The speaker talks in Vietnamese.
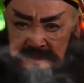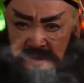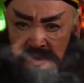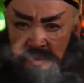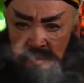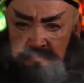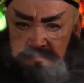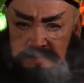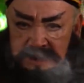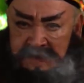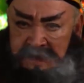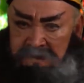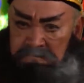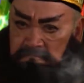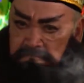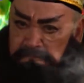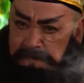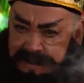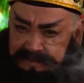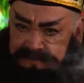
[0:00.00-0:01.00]
Thì cũng
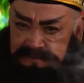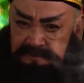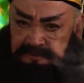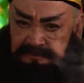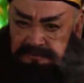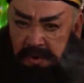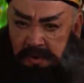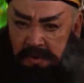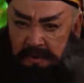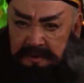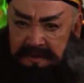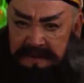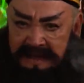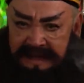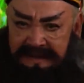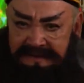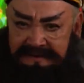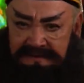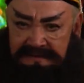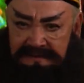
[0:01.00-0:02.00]
đã mắc tội nặng